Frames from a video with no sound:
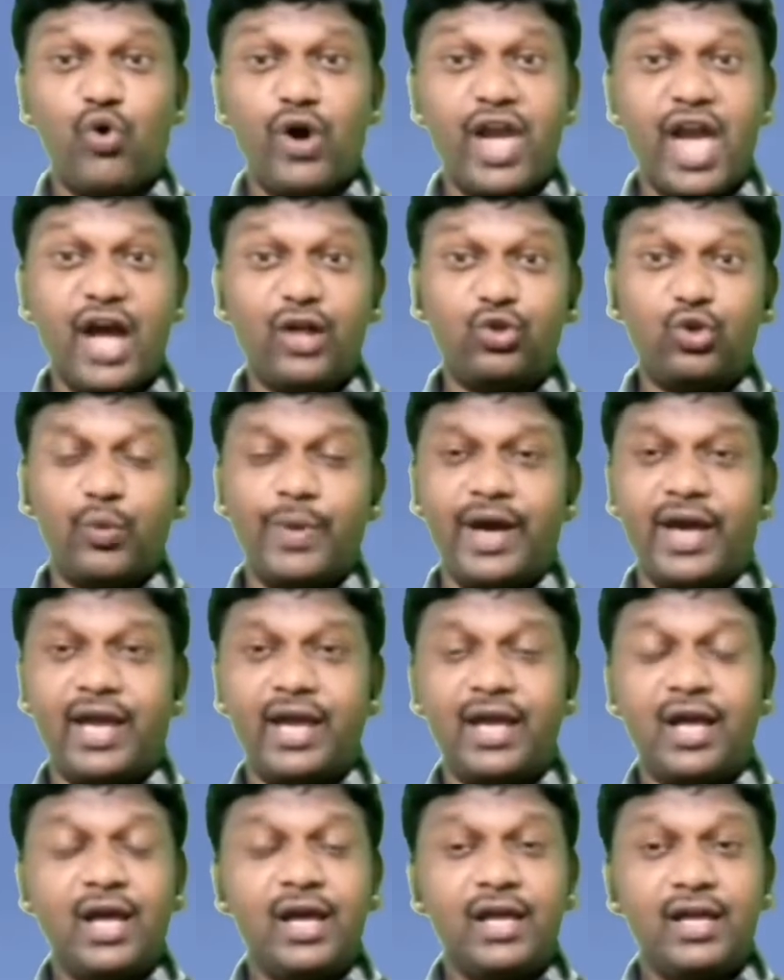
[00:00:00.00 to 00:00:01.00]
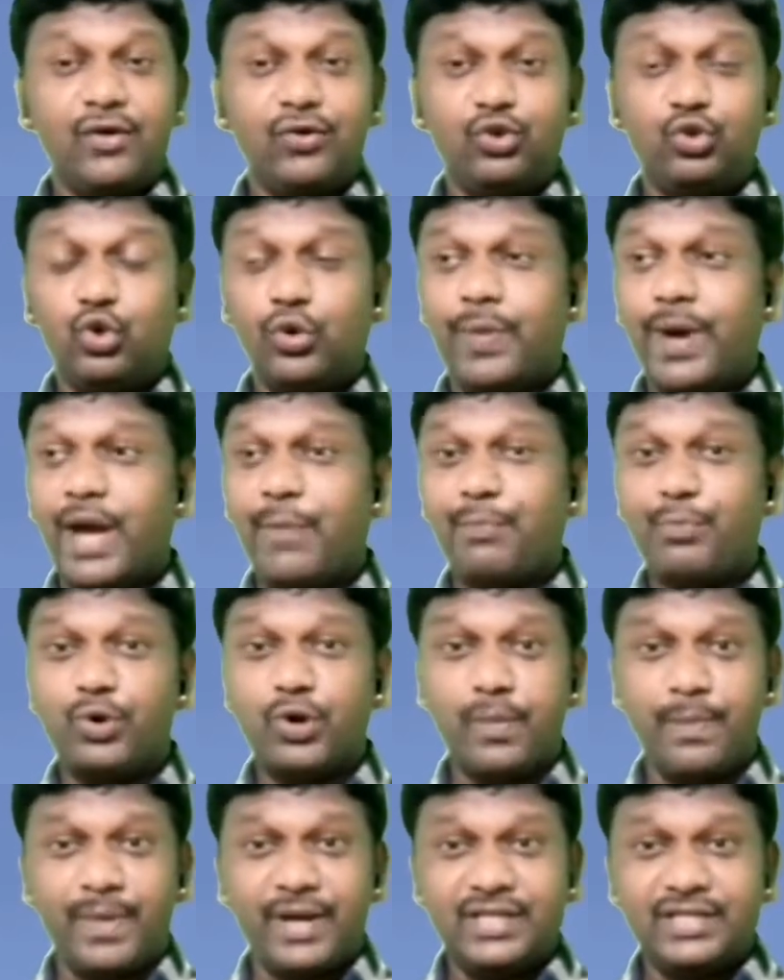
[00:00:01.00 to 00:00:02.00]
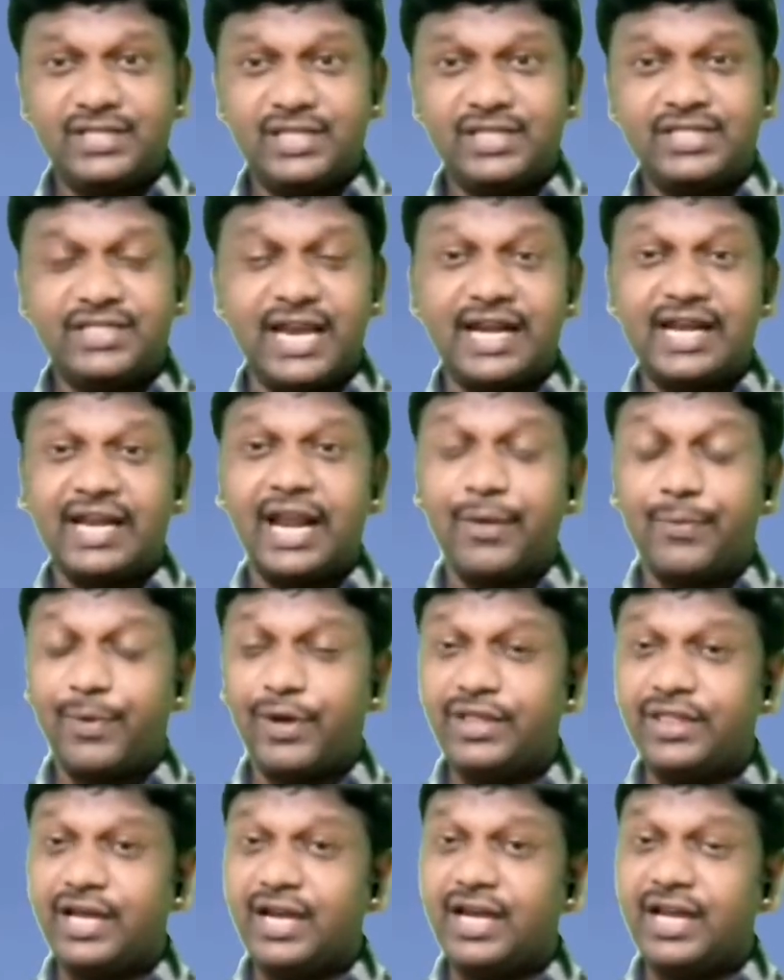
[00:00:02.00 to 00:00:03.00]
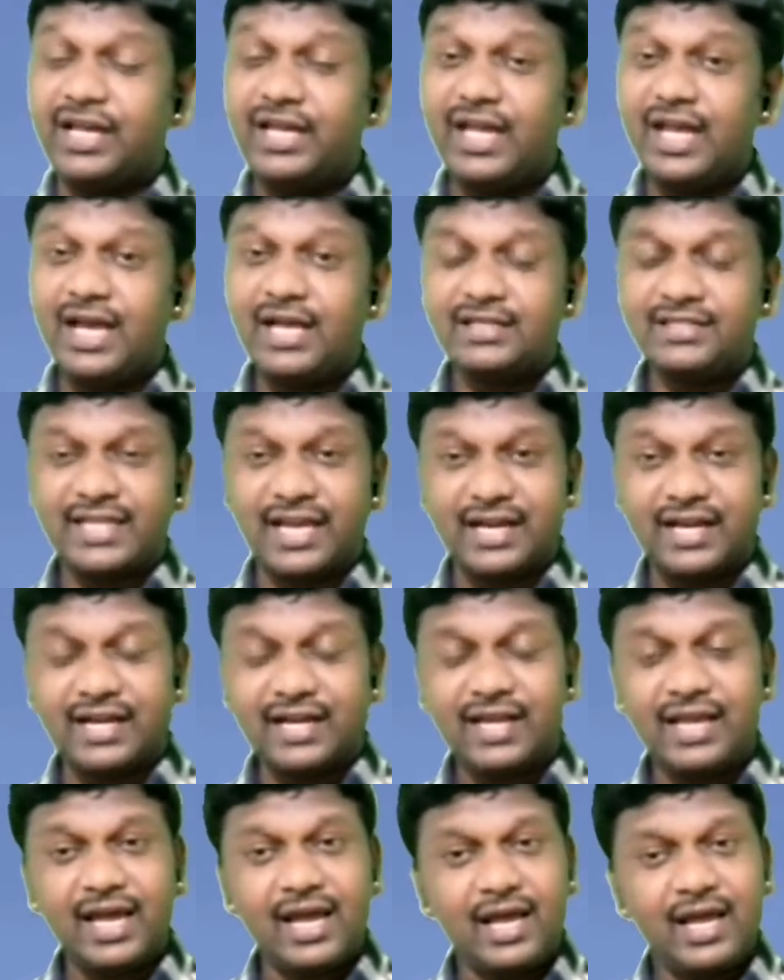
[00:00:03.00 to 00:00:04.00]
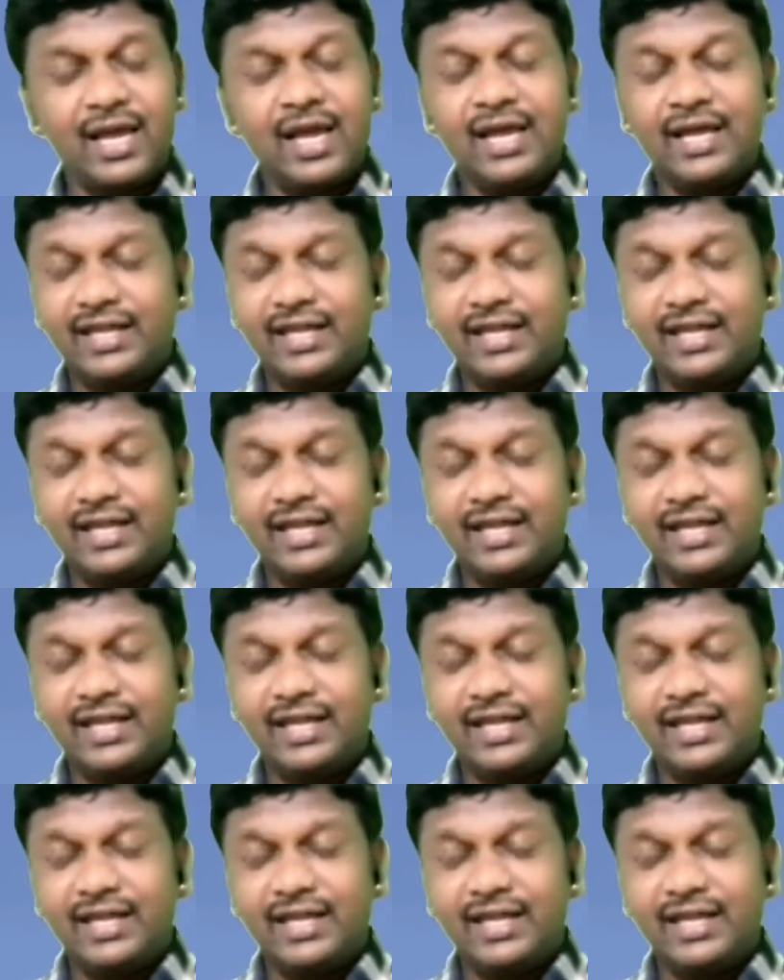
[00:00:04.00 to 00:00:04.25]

ఓయా దుబాయ్ దుబాయ్ ఇప్పుడు మంచి సెంటర్ అయిపోయిందండి ఏ సెంటర్కి ఏ